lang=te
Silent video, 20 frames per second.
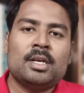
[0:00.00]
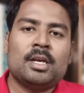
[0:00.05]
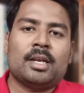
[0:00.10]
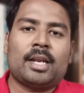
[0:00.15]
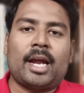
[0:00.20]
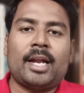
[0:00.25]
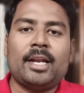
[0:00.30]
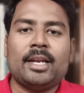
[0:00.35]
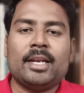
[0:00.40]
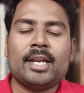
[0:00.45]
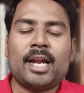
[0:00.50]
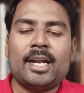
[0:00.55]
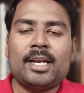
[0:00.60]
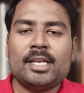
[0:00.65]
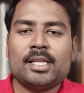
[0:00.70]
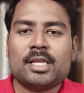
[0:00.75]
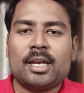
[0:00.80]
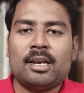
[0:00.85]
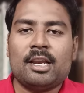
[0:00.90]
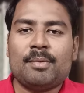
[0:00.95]
నైన్టీన్
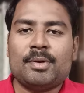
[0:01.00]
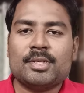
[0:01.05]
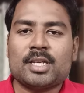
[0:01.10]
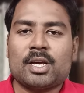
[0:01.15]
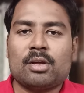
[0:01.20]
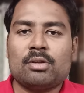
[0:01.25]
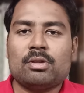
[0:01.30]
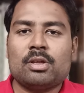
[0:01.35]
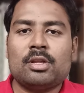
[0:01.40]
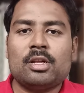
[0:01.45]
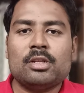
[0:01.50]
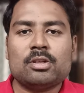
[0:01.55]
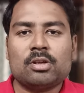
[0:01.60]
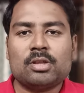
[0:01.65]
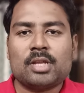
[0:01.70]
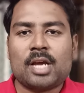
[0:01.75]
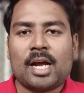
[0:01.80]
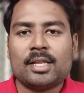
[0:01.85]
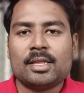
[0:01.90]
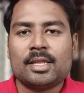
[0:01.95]
నైన్టీ త్రీలో ఏమో జరుగుతుంది
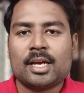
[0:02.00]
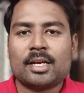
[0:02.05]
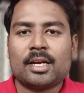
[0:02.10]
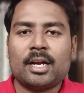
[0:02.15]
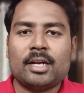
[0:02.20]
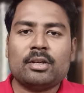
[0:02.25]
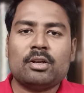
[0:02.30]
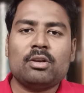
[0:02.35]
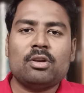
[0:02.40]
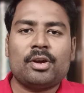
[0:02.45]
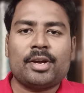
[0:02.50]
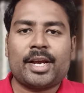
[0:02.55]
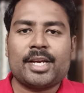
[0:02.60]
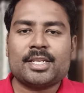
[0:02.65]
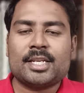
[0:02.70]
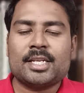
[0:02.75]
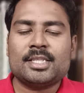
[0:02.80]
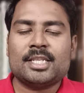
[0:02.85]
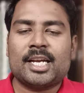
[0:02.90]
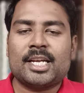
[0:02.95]
సో దాని తగ్గట్టు
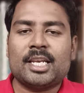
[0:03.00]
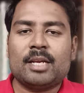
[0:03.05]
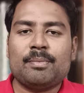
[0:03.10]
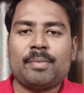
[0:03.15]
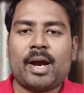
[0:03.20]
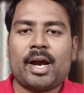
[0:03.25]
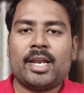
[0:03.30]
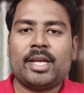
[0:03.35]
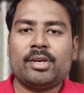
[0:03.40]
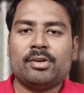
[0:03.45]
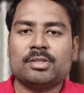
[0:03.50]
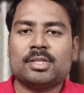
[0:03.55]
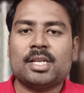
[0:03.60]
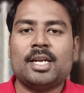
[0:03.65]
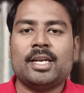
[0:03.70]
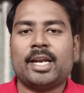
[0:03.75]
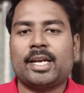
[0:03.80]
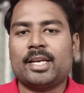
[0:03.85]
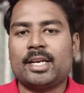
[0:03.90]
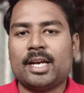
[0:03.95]
లొకేషన్స్ ఏంది బాగానే
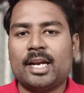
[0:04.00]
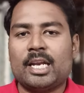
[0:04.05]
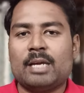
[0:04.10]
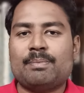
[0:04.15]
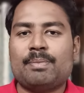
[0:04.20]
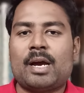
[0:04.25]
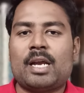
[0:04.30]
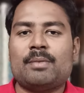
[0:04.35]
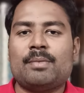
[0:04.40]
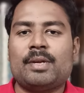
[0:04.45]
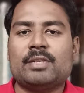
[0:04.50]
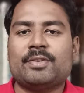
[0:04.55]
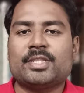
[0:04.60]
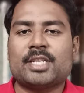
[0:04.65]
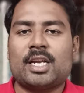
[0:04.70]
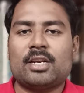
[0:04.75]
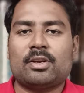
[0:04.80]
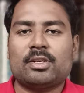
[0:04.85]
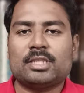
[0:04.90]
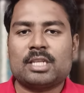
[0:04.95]
చూస్తారు టెక్నికల్ డిపార్ట్మెంట్
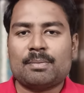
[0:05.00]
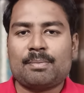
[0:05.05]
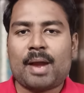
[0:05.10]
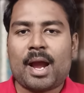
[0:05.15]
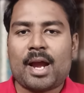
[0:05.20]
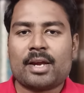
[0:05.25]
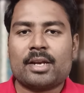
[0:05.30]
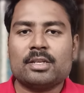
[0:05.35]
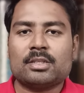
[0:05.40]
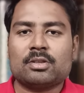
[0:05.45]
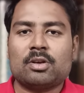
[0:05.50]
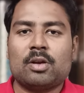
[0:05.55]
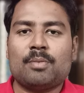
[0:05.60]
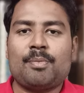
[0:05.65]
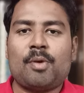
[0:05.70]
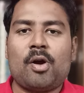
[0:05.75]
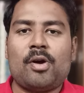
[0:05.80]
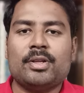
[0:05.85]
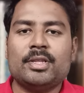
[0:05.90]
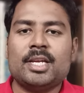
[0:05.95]
విషయానికి వస్తే బ్యాక్గ్రౌండ్
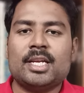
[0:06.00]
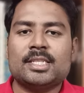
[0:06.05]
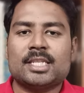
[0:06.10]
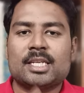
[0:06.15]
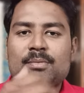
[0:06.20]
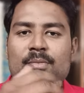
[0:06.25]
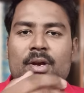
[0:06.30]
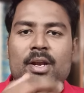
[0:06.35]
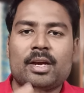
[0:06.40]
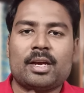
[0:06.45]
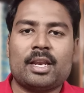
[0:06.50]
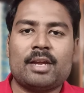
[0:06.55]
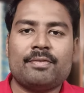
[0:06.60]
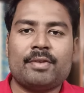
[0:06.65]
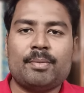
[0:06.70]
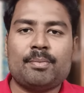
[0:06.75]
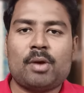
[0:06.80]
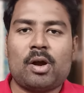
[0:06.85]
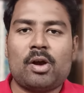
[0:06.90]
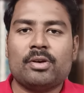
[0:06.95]
స్కోర్ బాగుంది అండ్
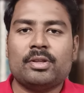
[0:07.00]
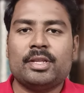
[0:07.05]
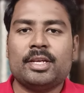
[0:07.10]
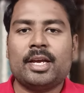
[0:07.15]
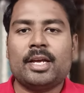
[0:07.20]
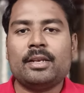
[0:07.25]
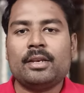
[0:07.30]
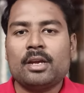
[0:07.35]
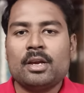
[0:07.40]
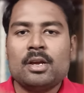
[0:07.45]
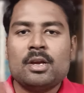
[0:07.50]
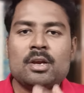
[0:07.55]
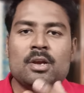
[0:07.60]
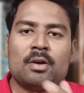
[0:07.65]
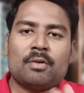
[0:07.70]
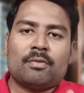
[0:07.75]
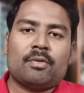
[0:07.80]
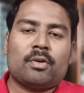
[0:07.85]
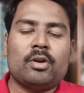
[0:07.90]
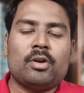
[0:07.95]
సినిమాటోగ్రఫీ బాగుంది అండ్
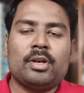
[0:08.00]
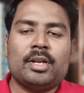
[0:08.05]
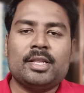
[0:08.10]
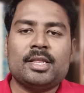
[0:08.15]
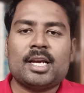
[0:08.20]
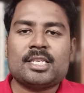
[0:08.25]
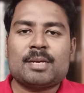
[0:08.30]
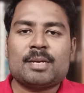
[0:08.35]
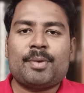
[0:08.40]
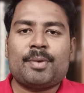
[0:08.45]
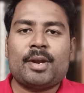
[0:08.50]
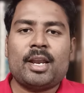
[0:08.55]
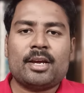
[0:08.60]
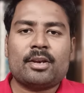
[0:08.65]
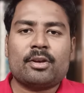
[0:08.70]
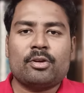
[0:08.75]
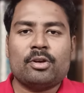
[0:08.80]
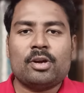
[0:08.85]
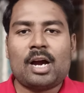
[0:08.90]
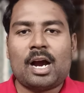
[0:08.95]
రెండు ఇందాక చెప్పండి
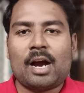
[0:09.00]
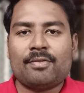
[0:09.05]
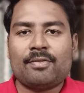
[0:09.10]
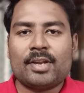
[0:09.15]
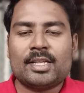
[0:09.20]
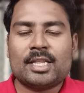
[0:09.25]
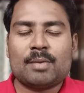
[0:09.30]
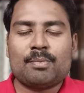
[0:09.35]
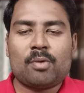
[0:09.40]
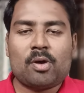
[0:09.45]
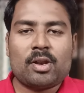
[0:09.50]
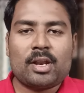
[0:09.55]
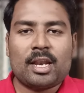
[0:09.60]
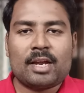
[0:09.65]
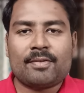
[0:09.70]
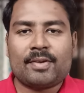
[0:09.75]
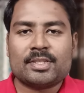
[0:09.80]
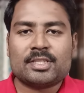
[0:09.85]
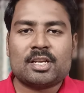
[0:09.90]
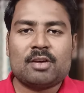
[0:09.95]
లైక్ రెండు హాఫ్లు అయితే బాగుంది
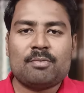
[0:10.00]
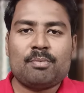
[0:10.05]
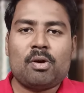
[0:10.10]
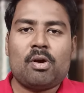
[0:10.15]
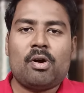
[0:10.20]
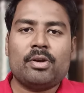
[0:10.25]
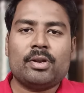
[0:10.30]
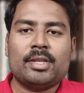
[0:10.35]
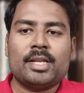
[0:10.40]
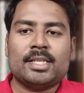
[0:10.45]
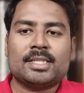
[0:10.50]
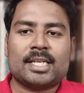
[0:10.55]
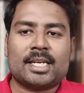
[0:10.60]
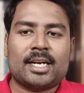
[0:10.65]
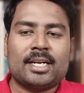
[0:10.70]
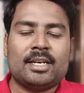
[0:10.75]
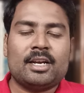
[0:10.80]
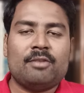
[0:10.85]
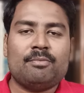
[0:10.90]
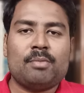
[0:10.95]
లైక్ ఫస్ట్ హాఫ్ బాగుంటుంది అండ్
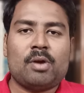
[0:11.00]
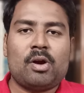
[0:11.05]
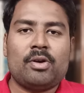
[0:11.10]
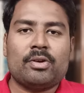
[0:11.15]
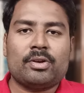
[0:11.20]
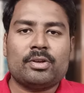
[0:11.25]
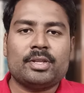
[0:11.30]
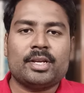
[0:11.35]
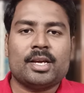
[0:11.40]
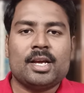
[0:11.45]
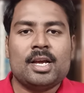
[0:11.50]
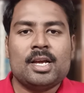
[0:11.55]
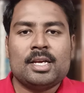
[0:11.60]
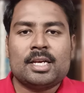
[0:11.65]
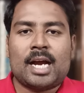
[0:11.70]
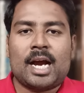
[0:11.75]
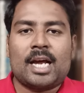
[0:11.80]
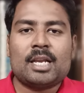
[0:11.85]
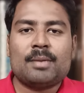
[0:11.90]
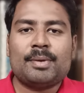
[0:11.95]
సెకండ్ హాఫ్ బాగుంటుంది
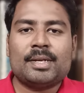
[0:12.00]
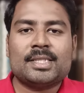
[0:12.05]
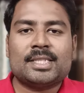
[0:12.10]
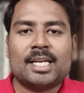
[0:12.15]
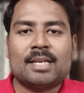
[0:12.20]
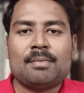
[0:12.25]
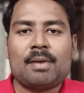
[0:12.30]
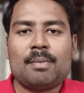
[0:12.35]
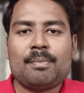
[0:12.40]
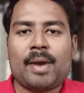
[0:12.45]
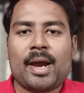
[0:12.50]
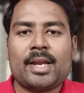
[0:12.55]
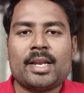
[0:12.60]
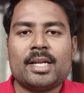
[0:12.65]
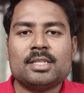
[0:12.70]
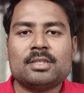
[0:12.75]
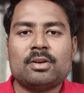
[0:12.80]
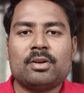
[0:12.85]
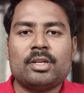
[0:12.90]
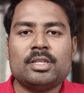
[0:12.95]
అండ్ ఇప్పుడు సినిమా
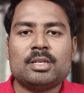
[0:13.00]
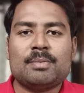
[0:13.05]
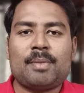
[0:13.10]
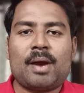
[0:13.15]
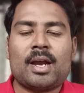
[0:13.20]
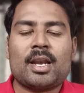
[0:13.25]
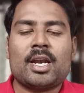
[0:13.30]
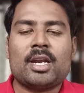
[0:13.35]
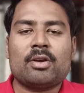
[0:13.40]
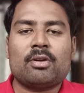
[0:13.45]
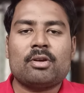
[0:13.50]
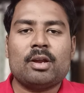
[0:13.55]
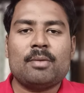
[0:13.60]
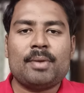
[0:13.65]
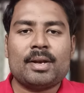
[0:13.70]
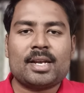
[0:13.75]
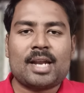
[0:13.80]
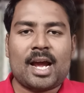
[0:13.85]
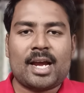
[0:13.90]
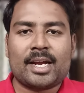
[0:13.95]
మైనస్ గురించి మాట్లాడుకుంటే
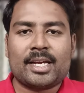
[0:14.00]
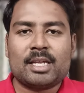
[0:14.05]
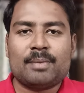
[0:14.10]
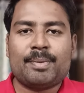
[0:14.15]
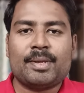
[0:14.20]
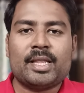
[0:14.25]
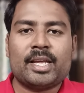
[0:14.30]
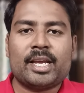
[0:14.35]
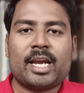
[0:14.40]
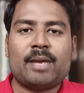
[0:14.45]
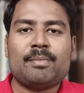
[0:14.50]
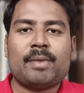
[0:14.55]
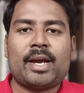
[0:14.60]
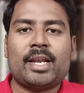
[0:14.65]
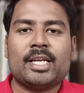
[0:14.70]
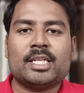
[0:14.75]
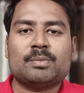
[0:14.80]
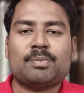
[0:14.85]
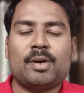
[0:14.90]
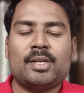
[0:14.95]
బట్ నాకైతే పెద్దగా ఏం
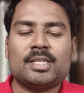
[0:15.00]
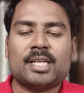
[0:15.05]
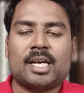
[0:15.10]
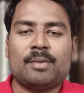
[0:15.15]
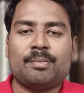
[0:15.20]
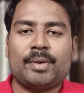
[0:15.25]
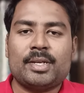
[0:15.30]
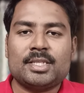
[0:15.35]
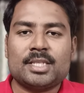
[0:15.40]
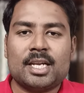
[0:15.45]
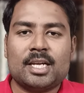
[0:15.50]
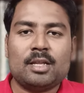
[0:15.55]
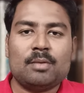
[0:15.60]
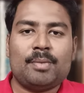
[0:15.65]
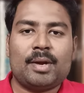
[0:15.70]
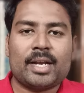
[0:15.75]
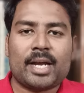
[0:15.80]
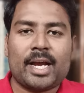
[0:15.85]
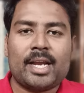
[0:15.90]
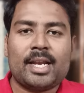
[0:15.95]
మైనస్ పాయింట్స్ అనిపించలేదు
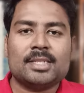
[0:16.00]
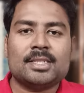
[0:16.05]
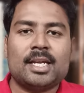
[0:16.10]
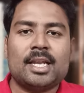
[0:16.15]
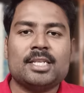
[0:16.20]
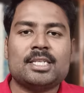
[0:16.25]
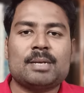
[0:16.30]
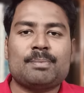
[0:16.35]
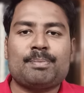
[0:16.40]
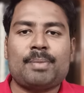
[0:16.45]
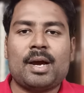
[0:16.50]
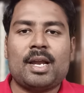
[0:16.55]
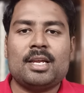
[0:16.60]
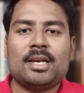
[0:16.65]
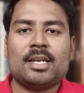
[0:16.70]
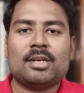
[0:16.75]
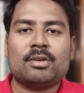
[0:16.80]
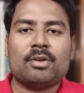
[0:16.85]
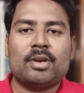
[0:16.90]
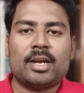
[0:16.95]
బట్ అయినా సరే
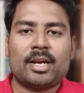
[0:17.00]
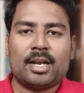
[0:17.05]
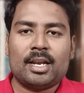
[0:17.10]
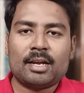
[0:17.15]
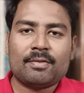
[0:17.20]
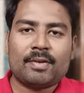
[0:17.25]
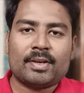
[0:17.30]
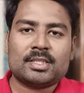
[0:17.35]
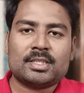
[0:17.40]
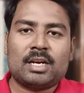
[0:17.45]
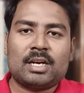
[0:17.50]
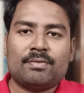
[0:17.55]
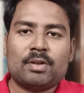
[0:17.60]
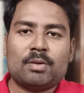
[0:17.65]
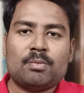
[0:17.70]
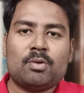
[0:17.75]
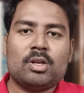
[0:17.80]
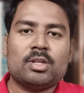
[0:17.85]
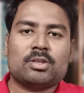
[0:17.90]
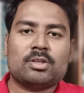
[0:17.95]
చెప్పాలి అనుకోండి కానీ ఫస్ట్
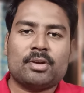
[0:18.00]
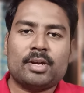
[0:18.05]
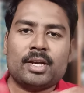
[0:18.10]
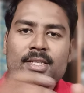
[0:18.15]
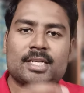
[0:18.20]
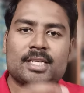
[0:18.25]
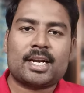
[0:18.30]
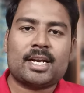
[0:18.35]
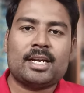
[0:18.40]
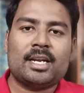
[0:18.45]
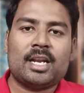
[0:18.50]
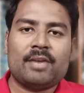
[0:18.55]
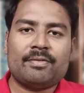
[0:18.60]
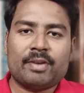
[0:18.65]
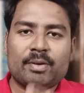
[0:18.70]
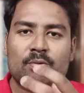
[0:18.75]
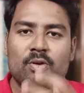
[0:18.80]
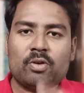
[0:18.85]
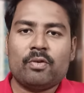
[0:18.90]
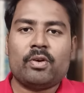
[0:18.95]
హాఫ్తో పోల్చుకుంటే సెకండ్
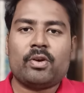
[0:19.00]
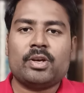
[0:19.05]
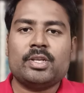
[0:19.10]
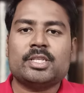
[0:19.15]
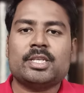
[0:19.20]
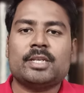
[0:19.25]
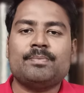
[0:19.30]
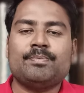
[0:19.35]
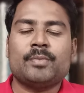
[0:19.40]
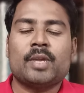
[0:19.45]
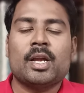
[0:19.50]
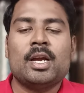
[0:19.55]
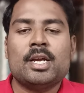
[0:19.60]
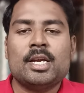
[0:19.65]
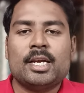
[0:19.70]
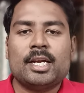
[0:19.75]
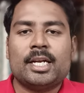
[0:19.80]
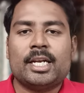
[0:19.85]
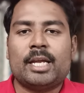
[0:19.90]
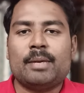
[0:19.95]
హాఫ్ ఈ మూవీ కొంచెం
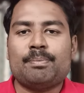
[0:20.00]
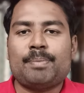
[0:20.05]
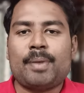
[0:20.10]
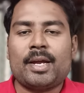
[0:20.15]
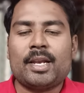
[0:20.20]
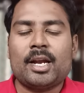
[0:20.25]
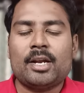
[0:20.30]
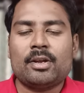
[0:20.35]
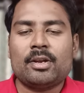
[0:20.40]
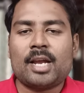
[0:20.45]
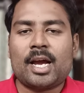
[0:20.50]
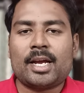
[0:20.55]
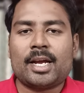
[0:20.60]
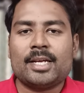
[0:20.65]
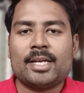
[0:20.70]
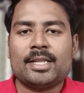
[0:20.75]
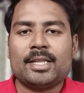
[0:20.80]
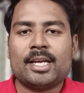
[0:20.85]
డిప్ అయినట్టు నాకైతే